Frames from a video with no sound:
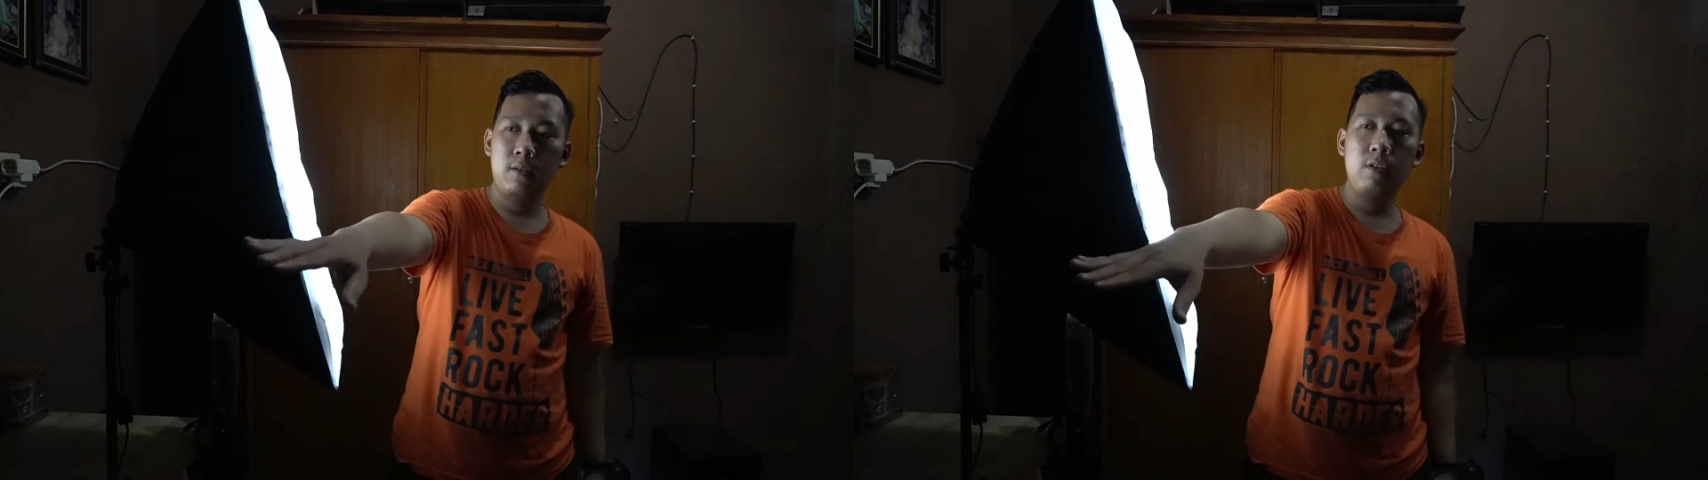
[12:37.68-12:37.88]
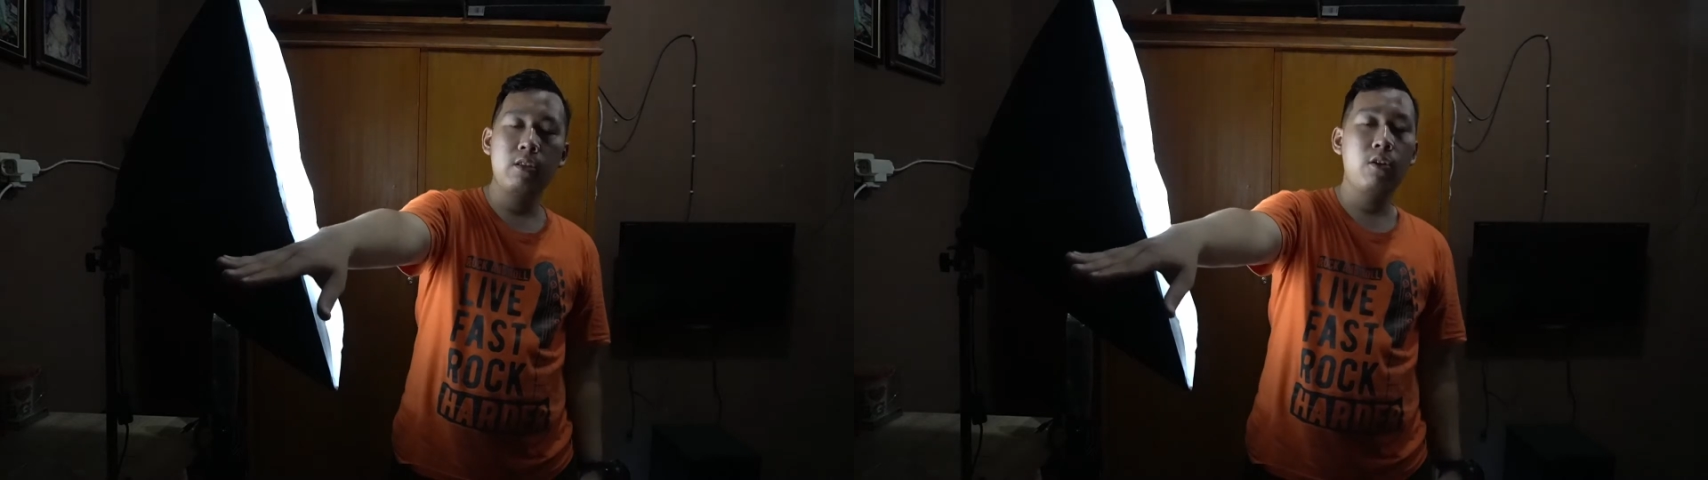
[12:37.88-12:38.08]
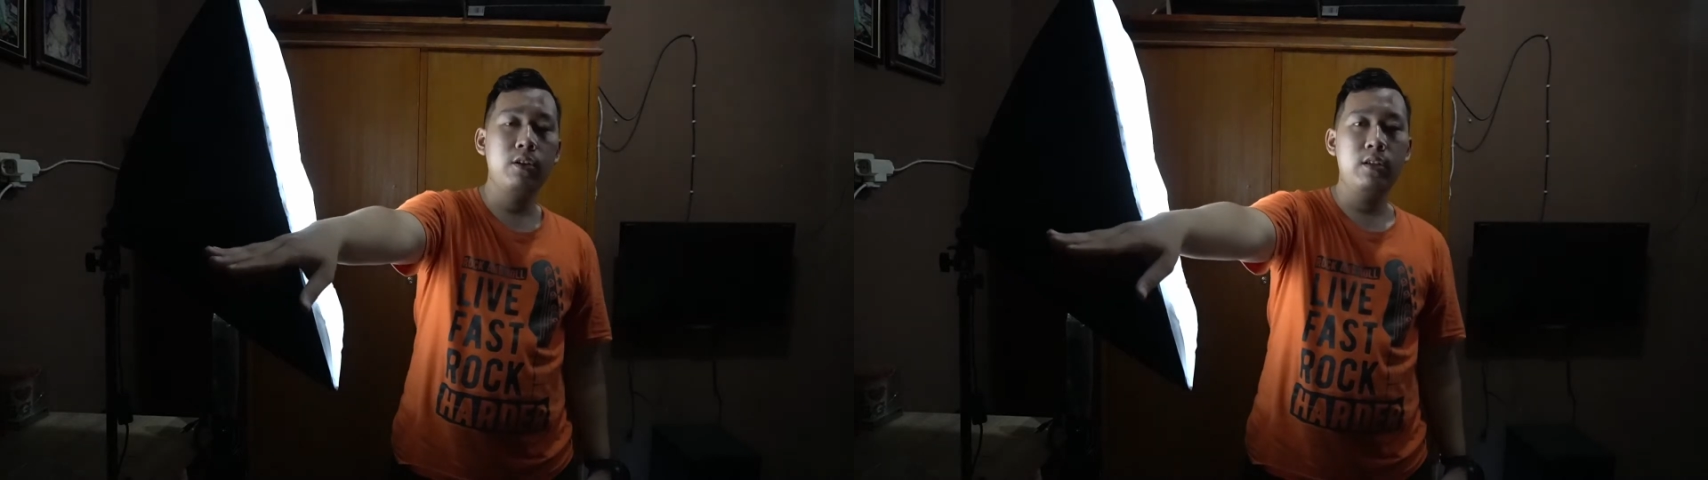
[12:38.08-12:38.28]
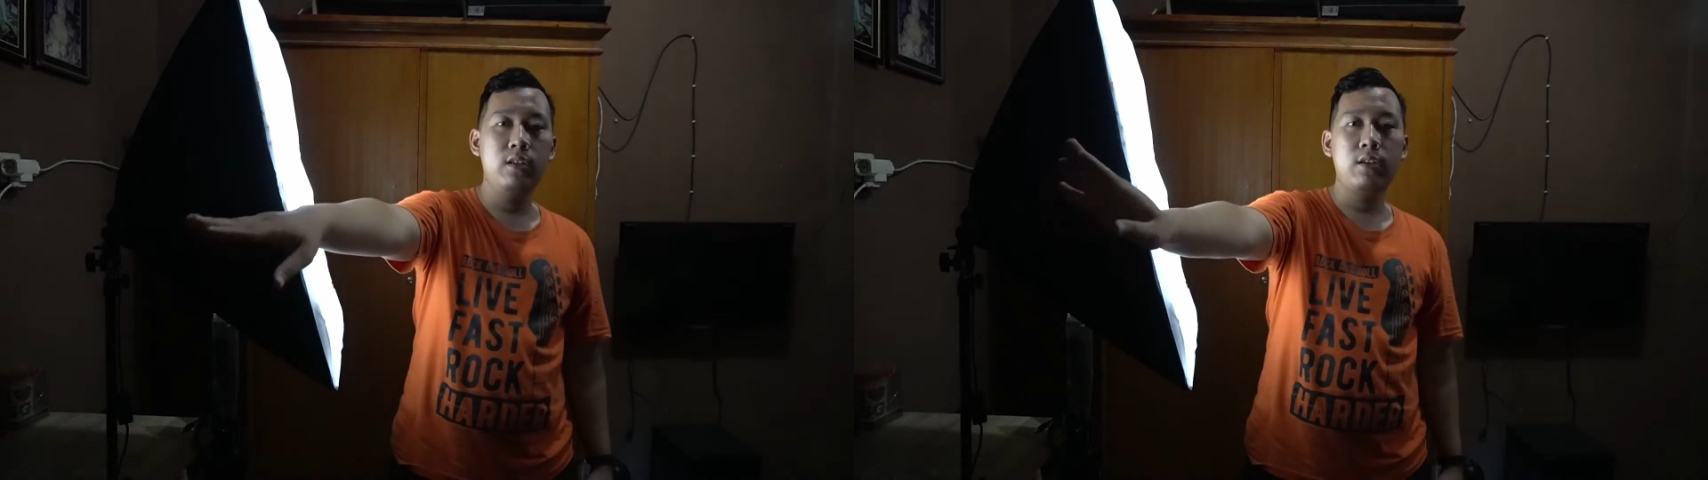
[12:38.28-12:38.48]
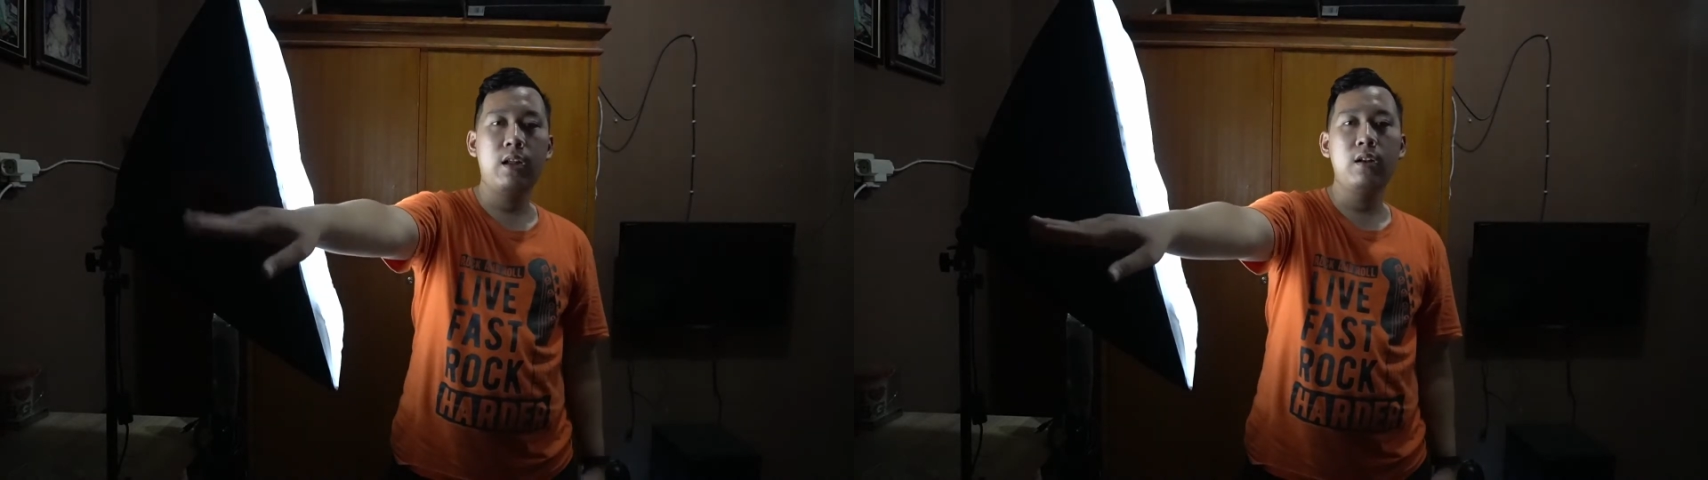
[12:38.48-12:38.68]
gue taruh
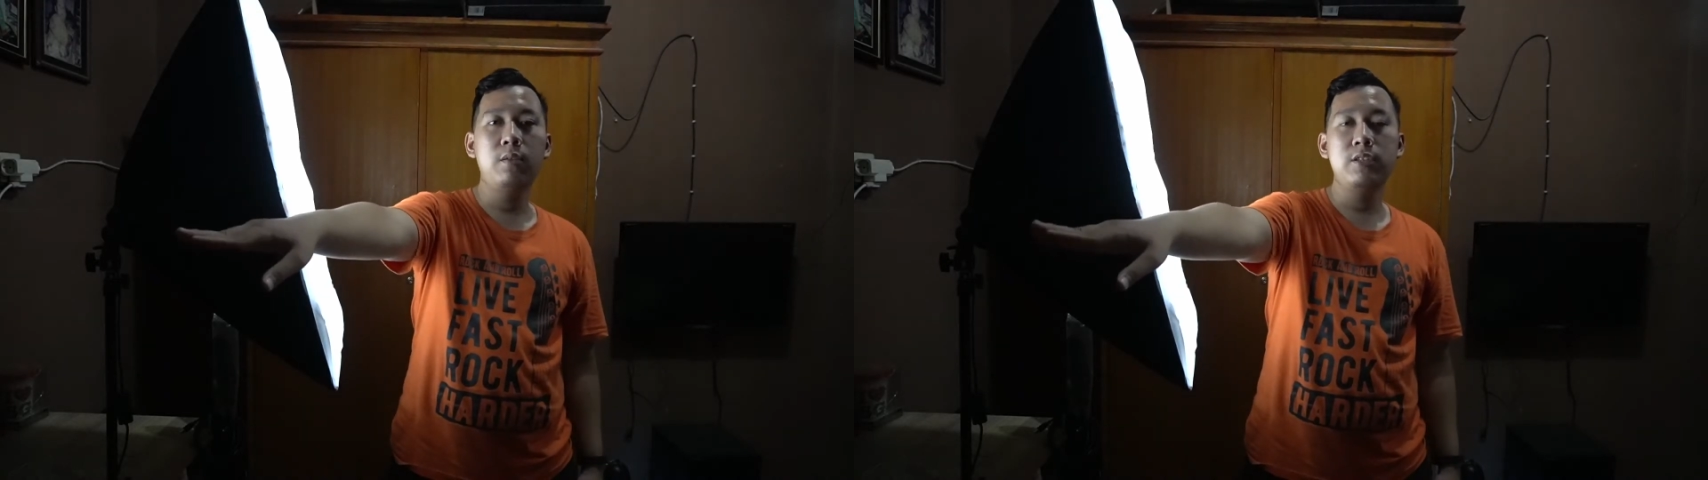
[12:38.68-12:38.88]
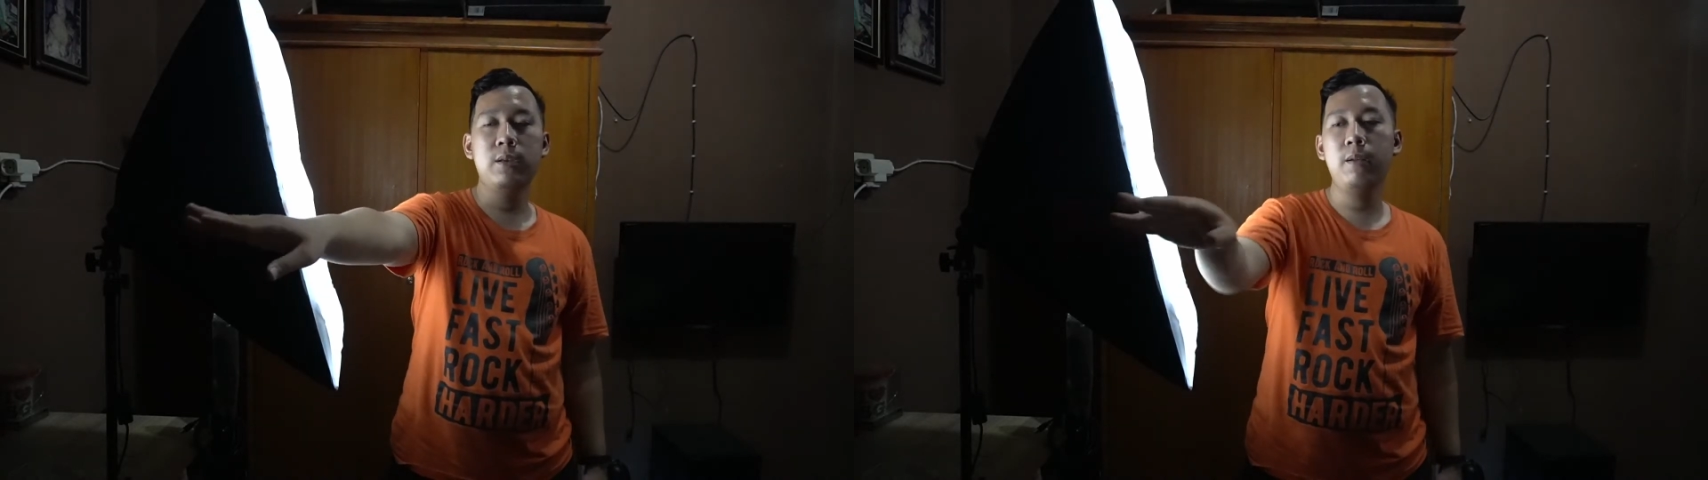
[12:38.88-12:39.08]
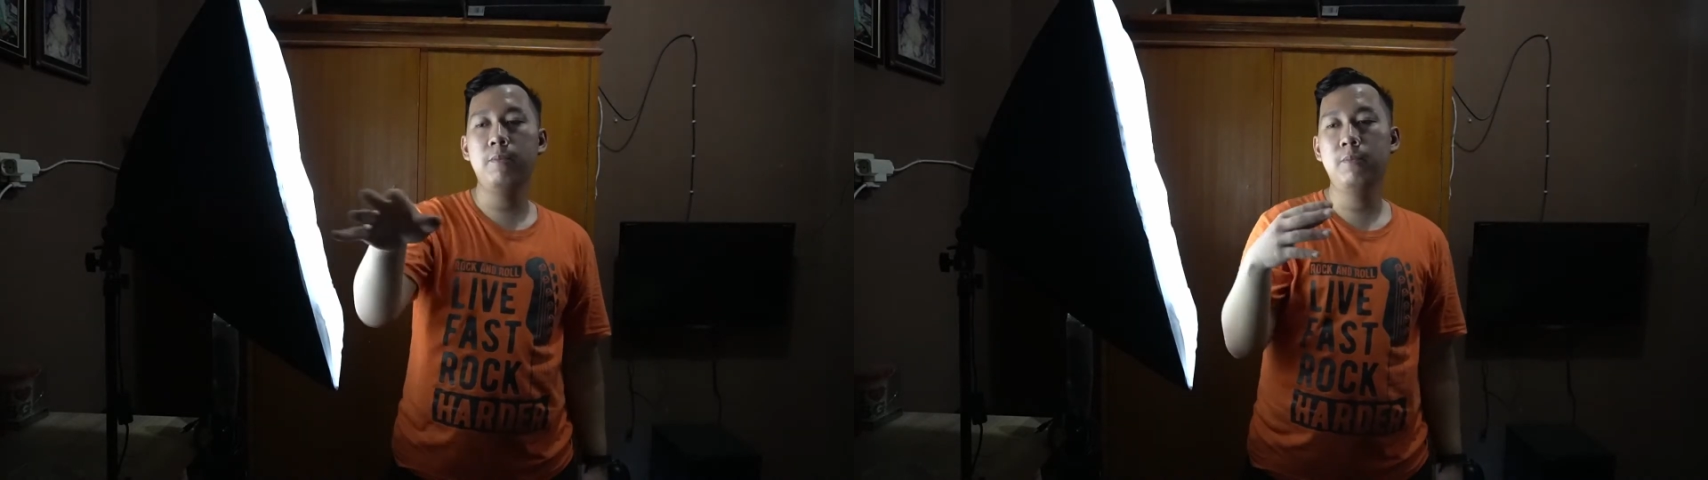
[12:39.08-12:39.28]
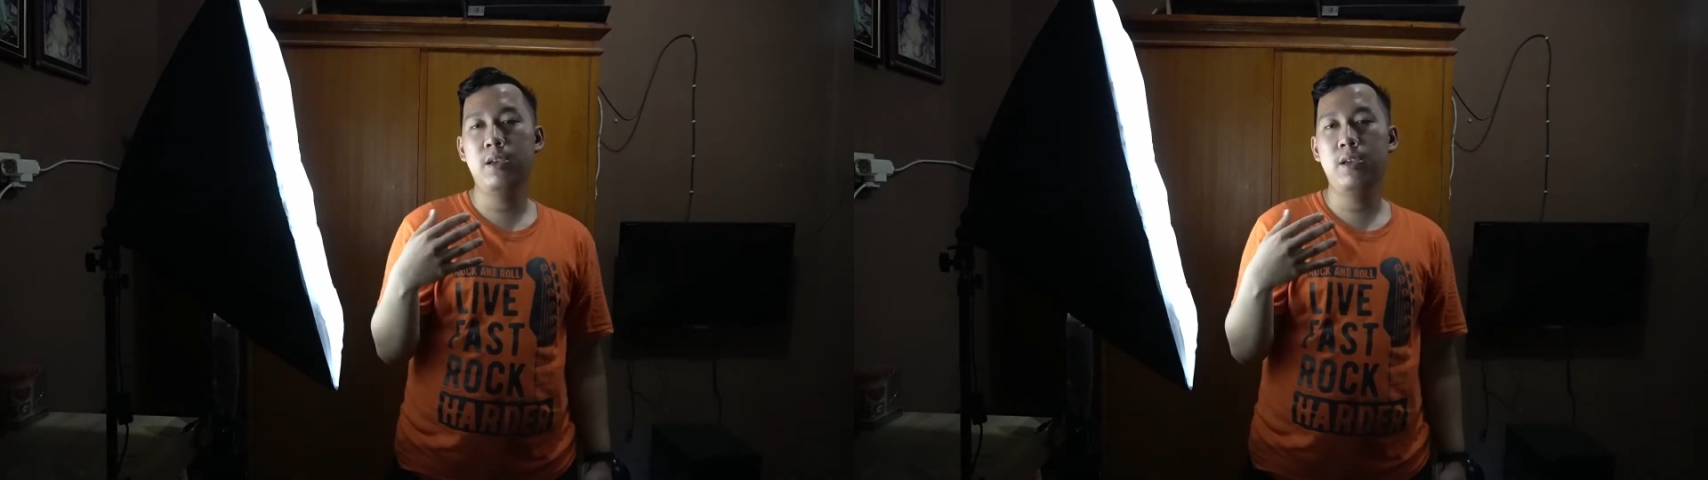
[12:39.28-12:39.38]
di kanan ini bisa